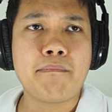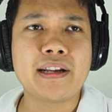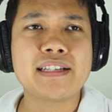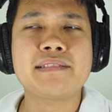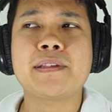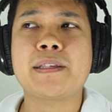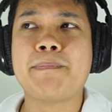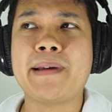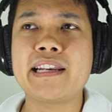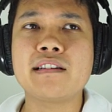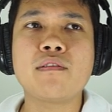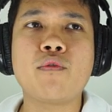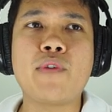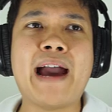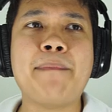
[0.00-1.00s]
มันจะเป็น
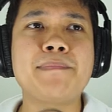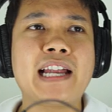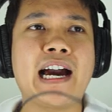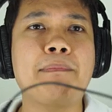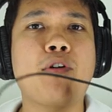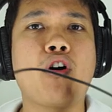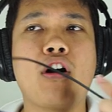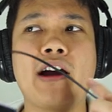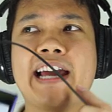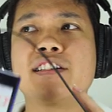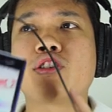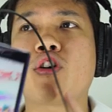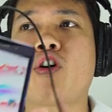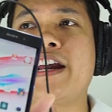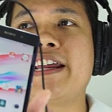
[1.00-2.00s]
แอปนะครับของ
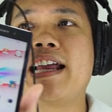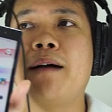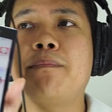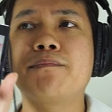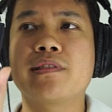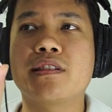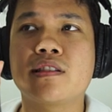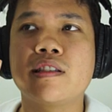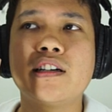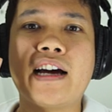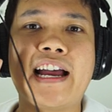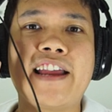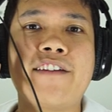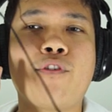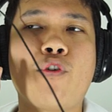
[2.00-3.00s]
Android นะครับซึ่ง
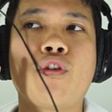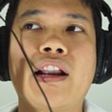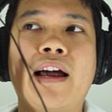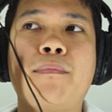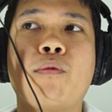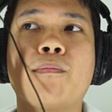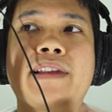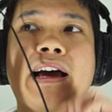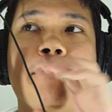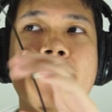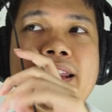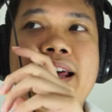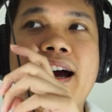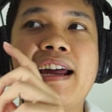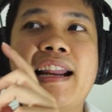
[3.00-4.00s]
iPhone นะผมทำ
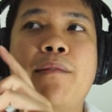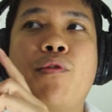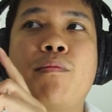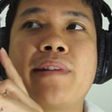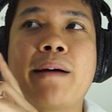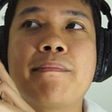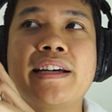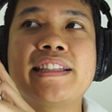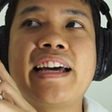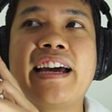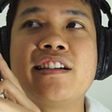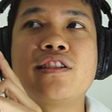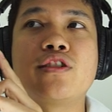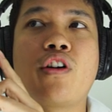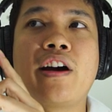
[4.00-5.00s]
ไม่ได้นะผมทำได้แต่
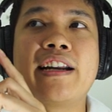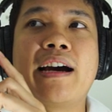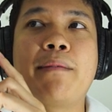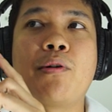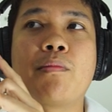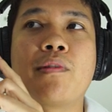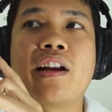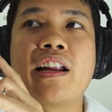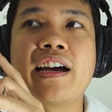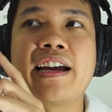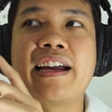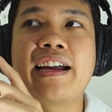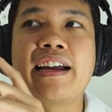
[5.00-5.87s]
Android นะผมก็เลย